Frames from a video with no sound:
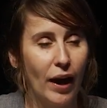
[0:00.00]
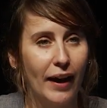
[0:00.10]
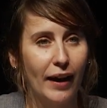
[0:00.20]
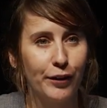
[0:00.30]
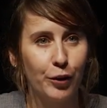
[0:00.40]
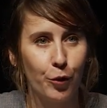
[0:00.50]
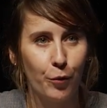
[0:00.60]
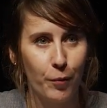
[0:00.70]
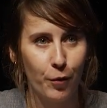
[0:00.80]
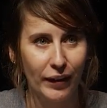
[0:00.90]
Alejandro
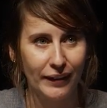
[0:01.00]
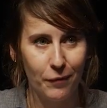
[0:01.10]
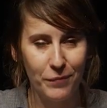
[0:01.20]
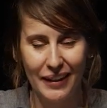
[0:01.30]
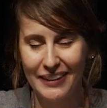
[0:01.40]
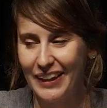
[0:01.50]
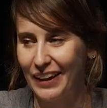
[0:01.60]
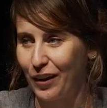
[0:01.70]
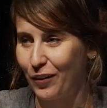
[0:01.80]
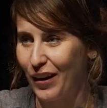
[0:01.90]
Nuevo, que también se
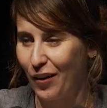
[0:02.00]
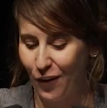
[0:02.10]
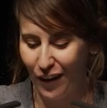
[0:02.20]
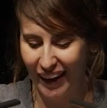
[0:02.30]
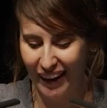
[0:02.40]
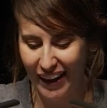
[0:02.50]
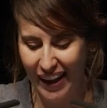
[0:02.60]
encargó de acoger